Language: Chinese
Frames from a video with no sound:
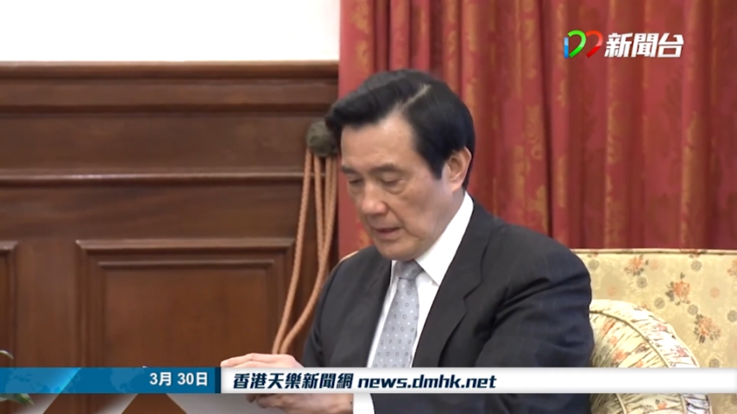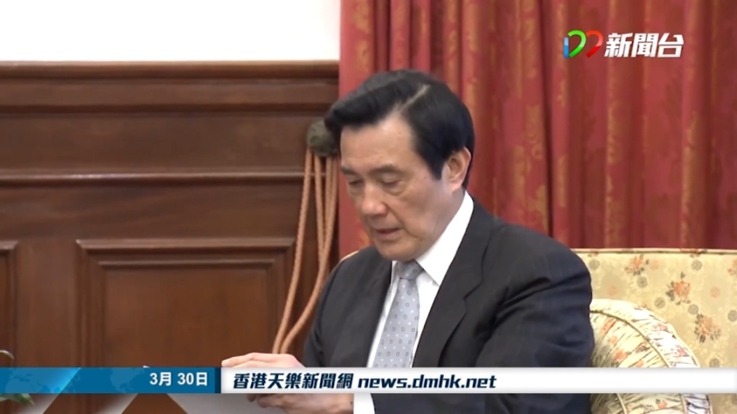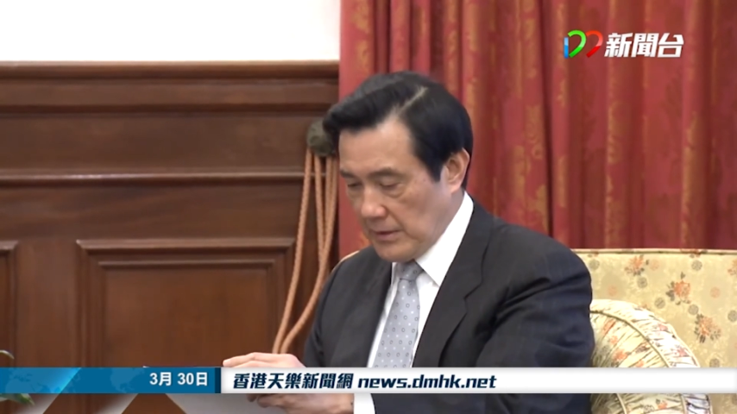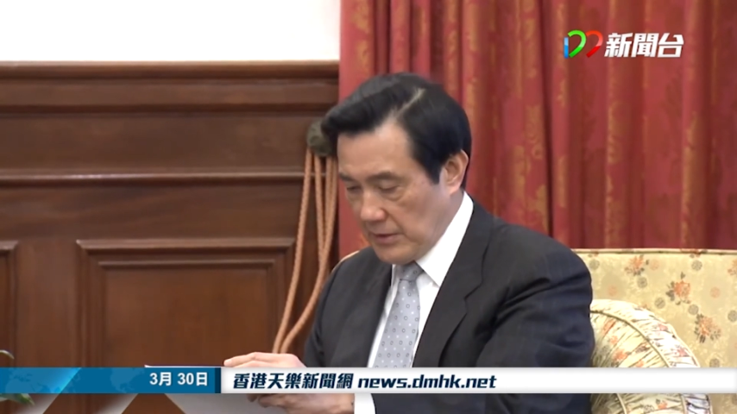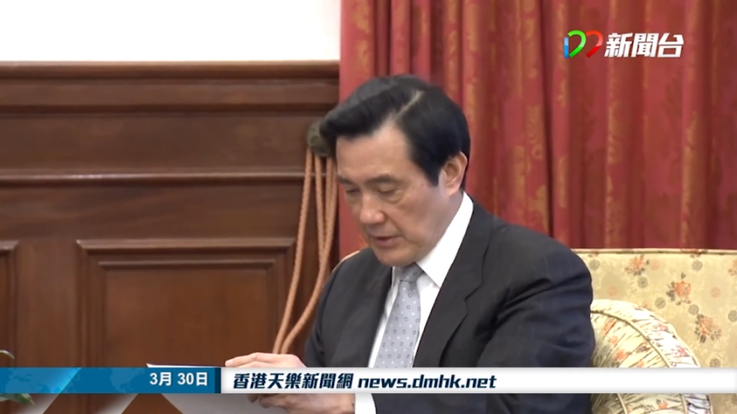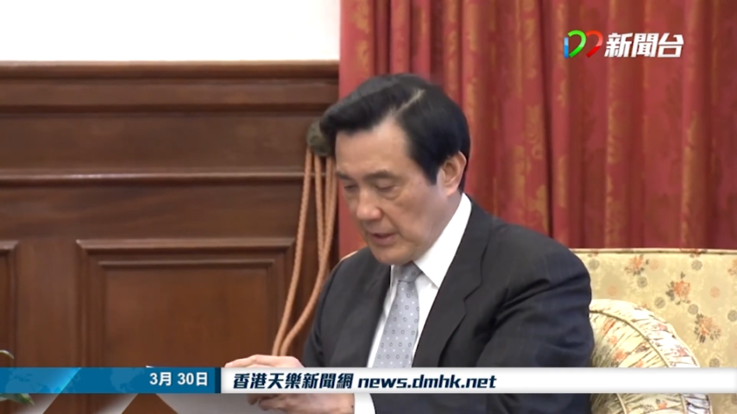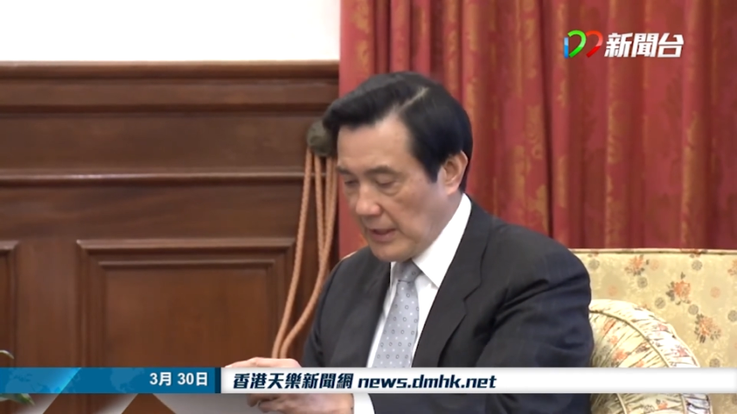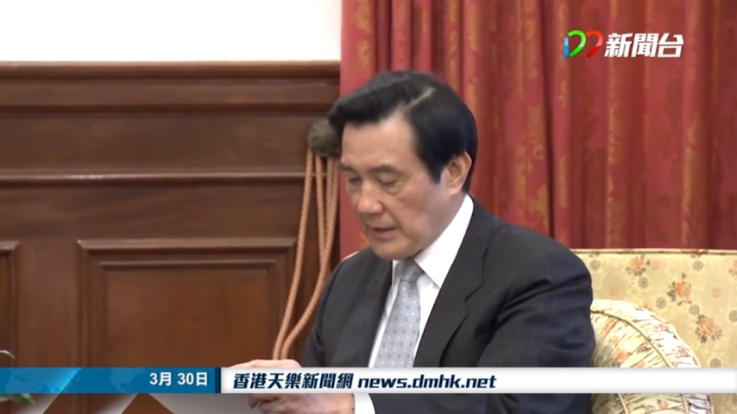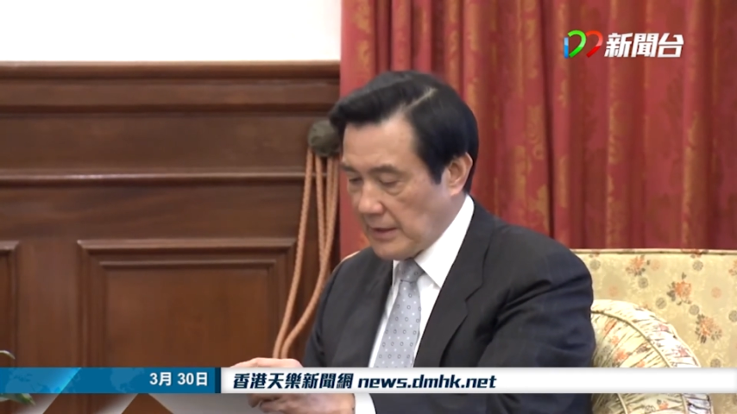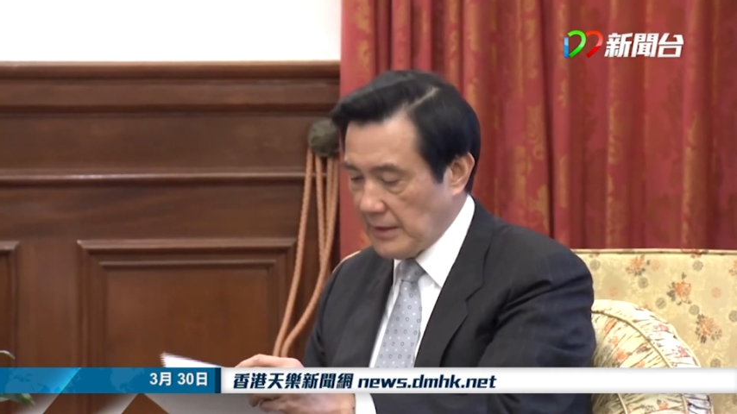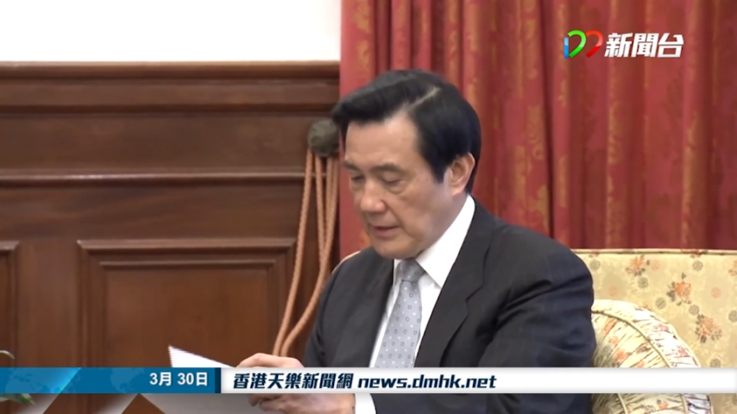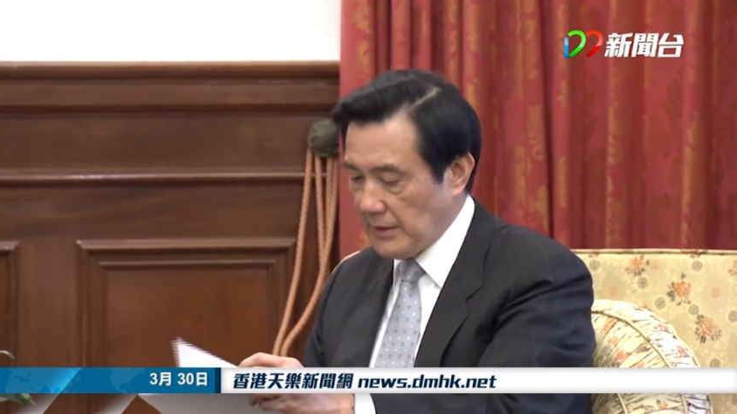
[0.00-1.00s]
也期待
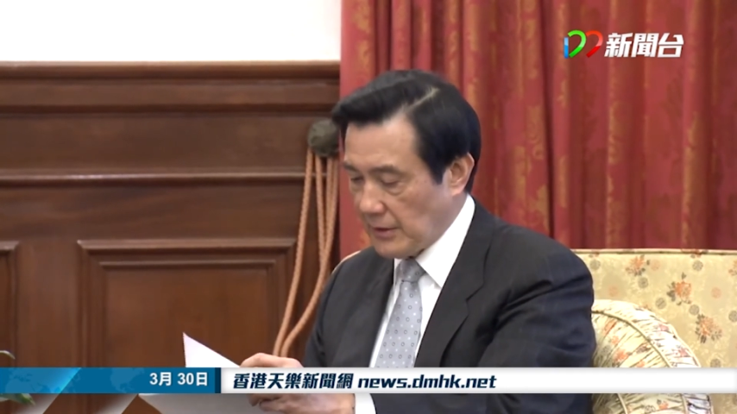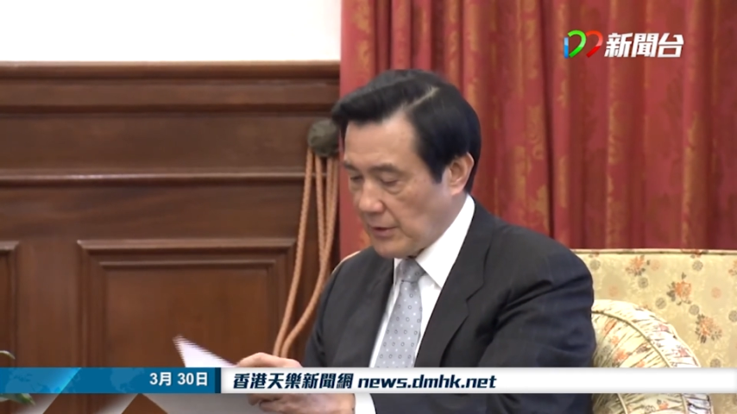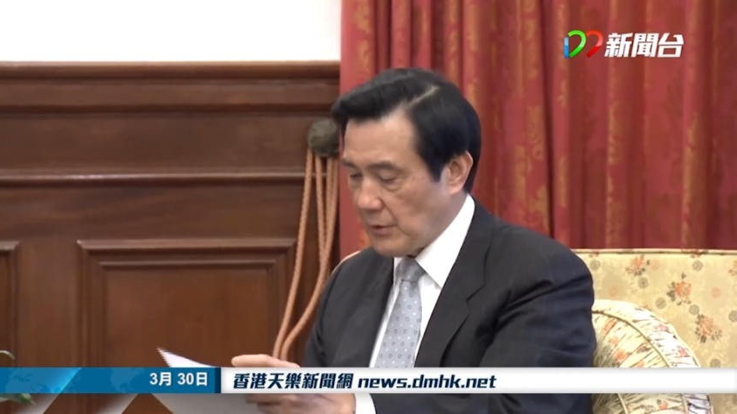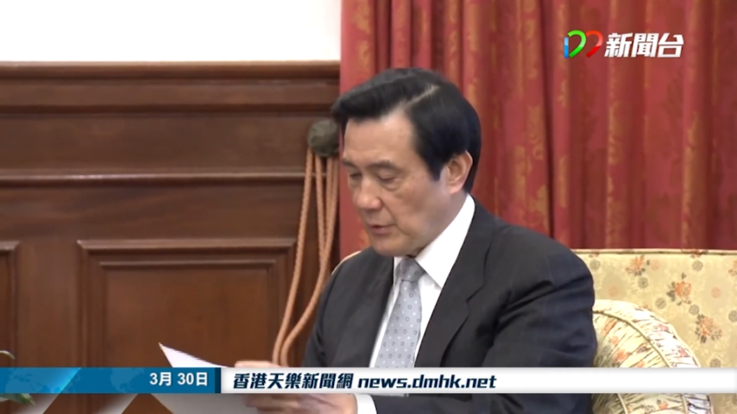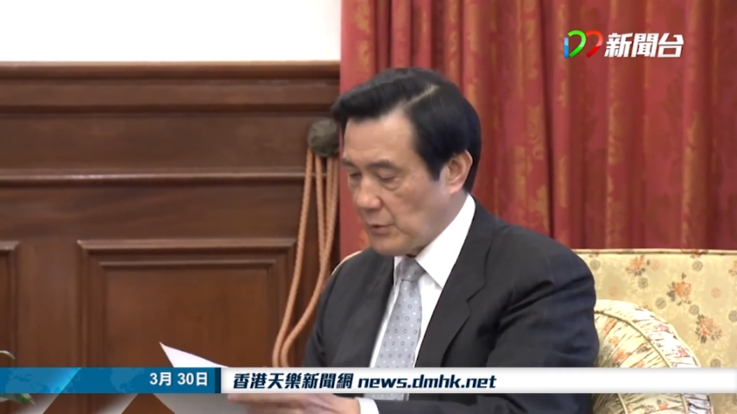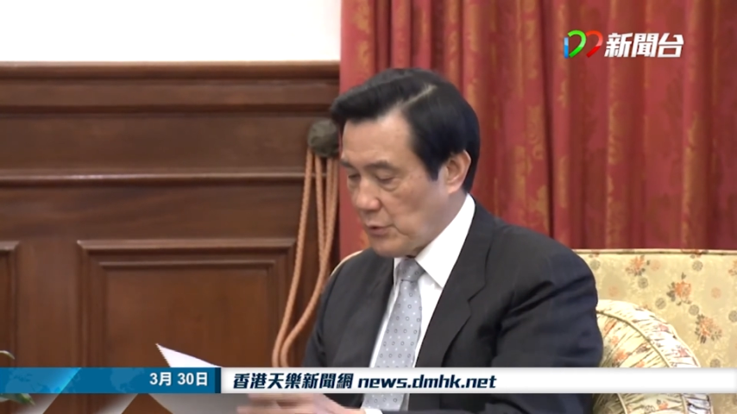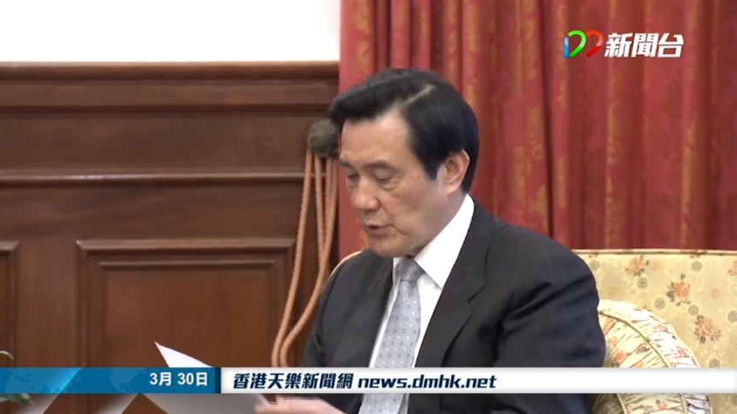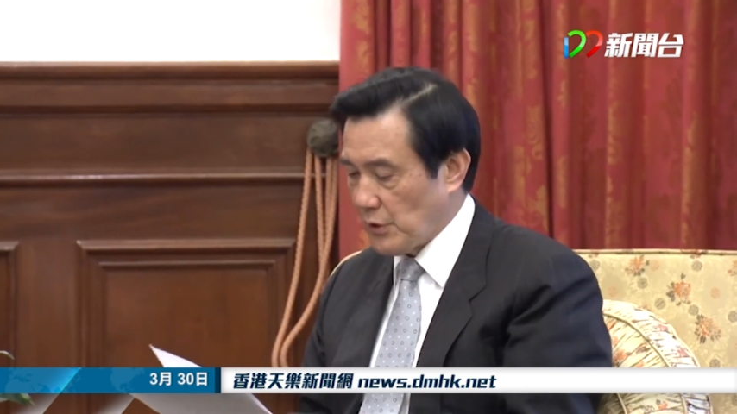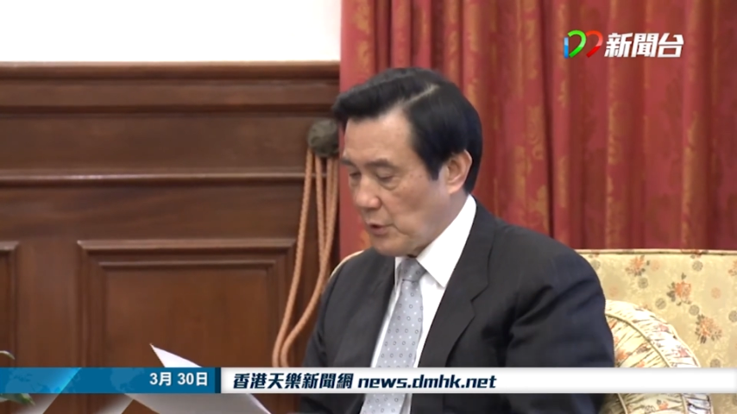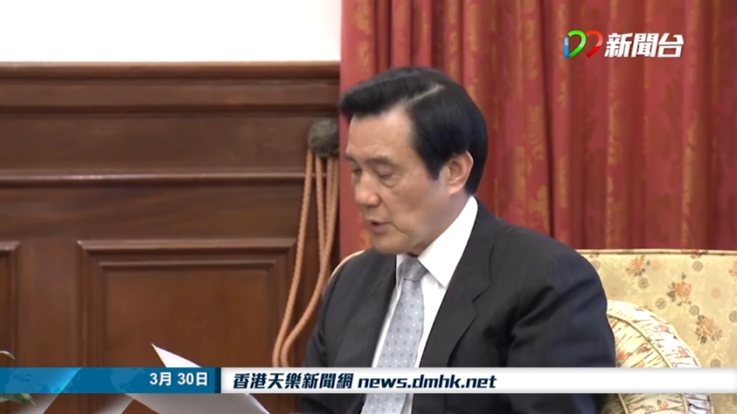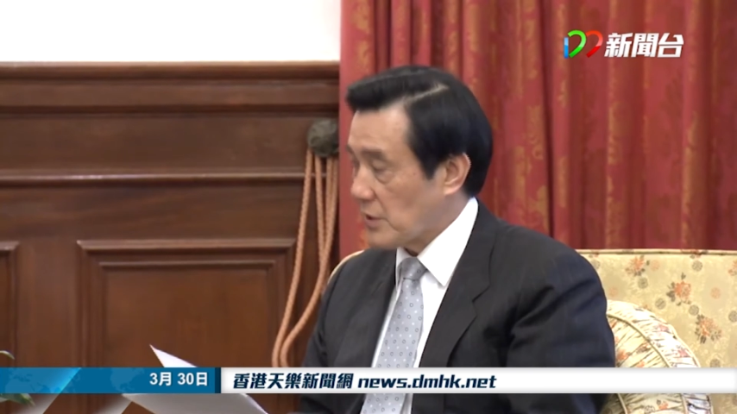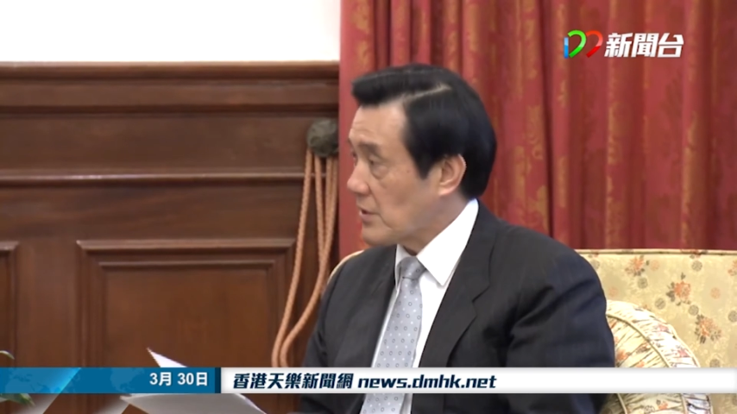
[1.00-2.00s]
呢能够具
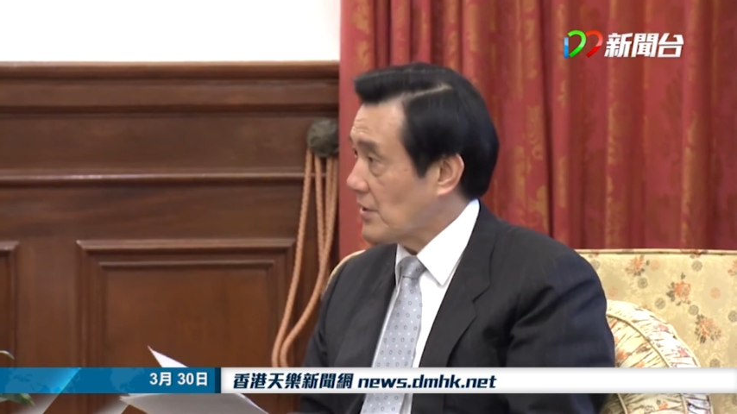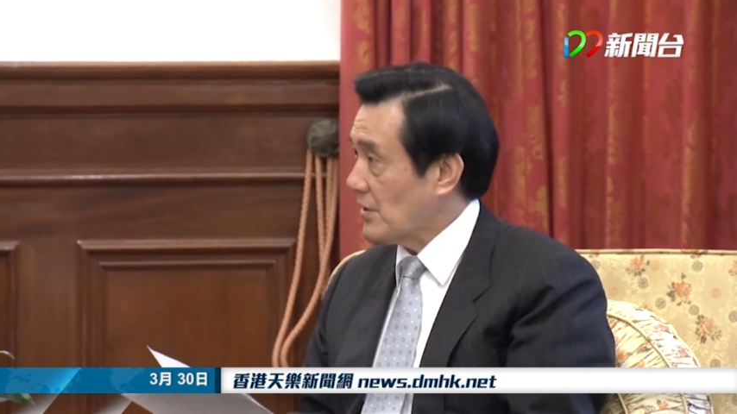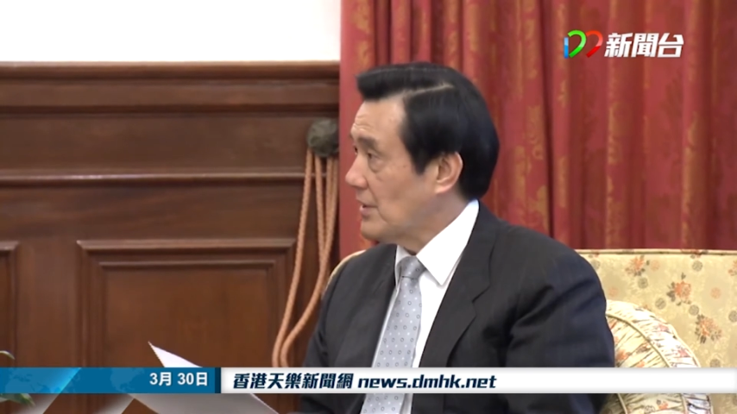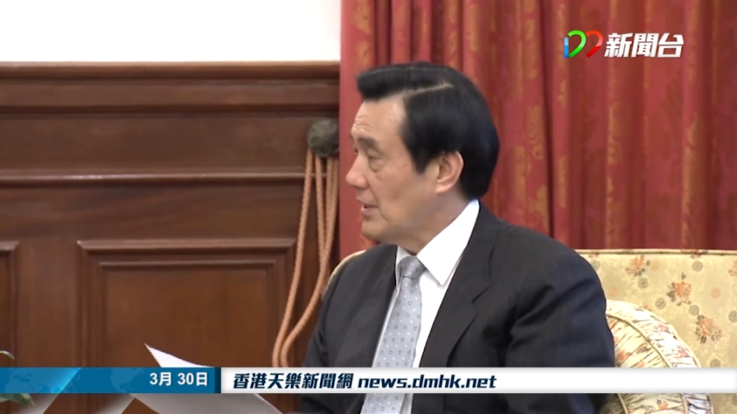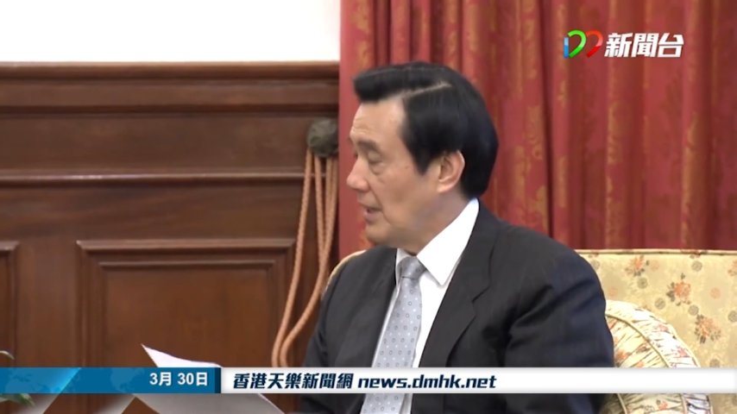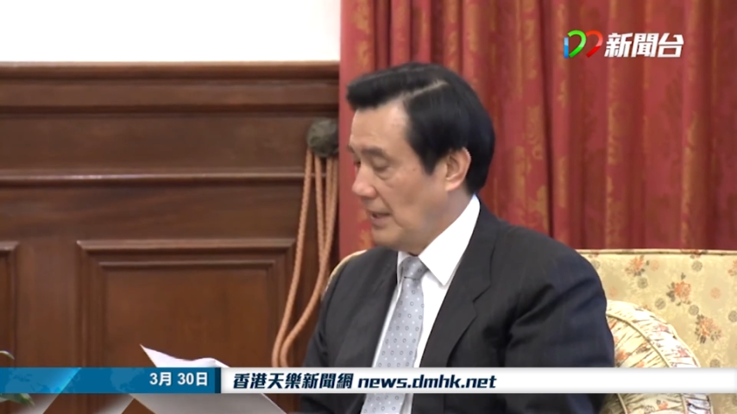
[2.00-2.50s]
体落实。